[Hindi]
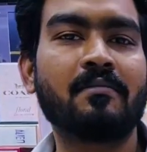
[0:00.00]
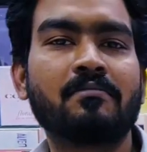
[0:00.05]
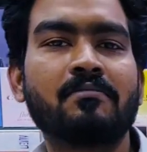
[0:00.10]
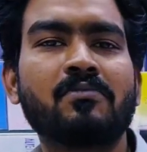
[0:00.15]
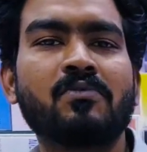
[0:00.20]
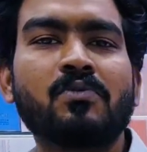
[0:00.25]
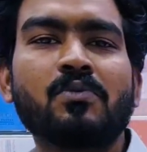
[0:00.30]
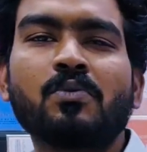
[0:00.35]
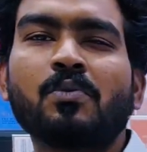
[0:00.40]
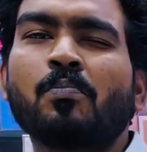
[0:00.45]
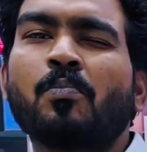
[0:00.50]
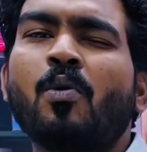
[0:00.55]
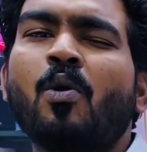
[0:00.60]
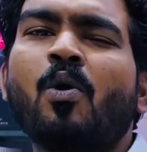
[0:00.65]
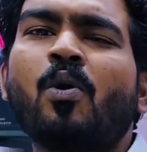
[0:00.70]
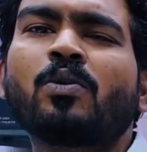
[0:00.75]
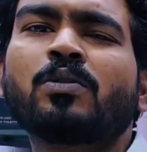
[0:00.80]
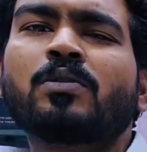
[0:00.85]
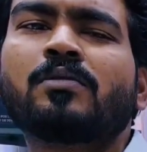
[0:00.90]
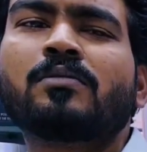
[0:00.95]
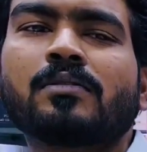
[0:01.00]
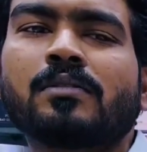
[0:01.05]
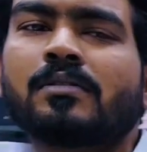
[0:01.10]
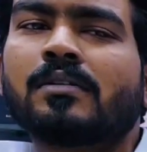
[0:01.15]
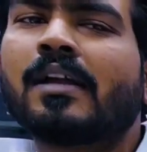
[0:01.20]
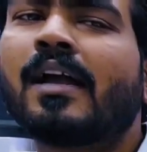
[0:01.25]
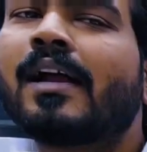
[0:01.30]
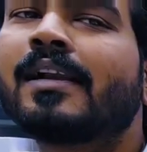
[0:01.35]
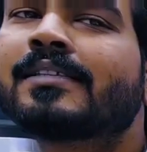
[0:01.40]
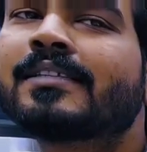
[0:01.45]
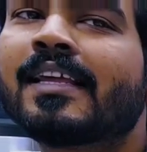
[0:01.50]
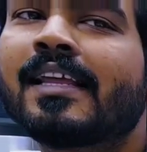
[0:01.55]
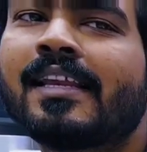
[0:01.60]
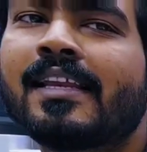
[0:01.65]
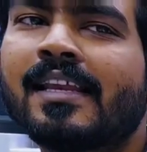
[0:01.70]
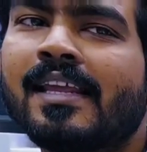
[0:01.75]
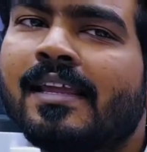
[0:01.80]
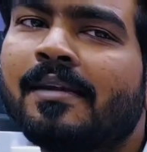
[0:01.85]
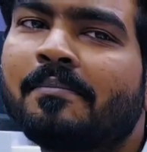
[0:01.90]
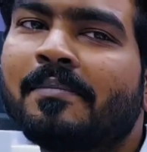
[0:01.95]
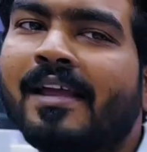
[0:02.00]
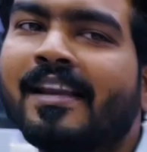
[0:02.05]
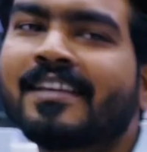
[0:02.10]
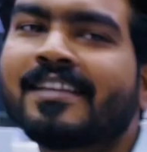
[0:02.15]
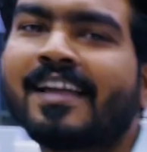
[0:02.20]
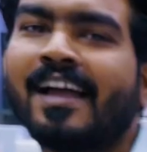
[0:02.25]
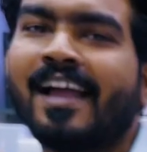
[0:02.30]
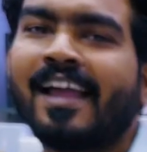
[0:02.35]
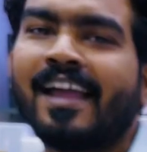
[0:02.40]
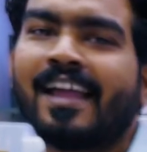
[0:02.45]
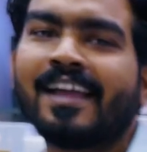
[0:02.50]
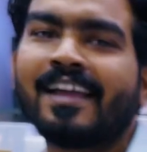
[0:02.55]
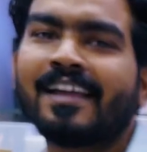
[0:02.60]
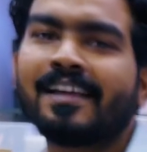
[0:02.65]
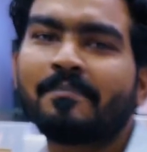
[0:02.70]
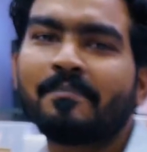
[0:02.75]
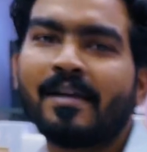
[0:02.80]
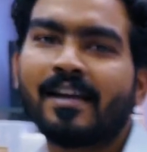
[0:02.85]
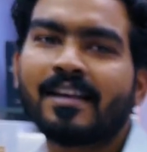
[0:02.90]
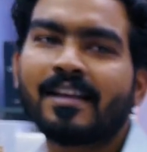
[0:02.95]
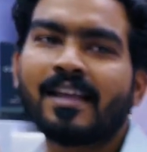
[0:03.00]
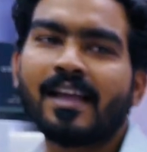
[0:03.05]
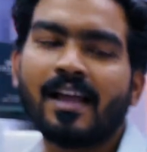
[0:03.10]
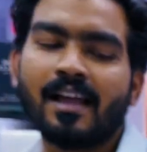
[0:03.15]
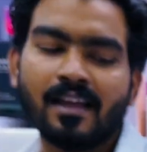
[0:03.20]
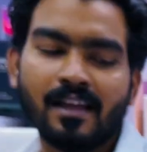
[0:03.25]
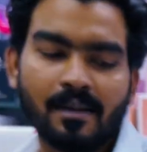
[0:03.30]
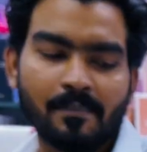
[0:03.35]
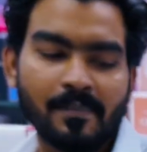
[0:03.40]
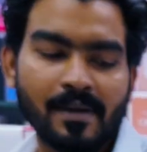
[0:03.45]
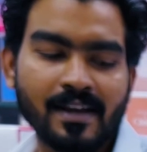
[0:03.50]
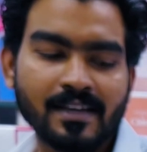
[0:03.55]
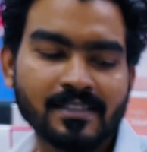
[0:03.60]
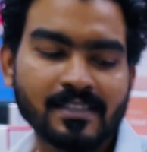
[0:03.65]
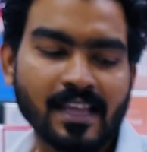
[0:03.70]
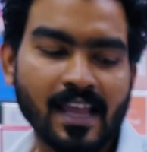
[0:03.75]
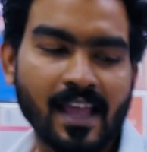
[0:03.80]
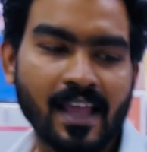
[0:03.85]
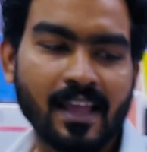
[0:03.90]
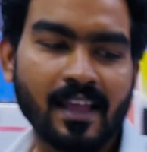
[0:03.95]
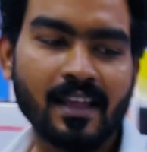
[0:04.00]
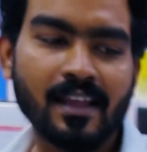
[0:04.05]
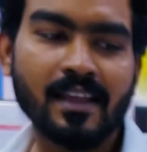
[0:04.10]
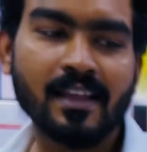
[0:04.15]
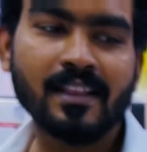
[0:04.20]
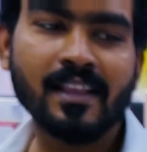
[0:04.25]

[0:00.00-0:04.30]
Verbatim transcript: गर्ल्स के लिए गर्ल्स के लिए नहीं मेन का है ये मेंस के लिए मेंस का है ये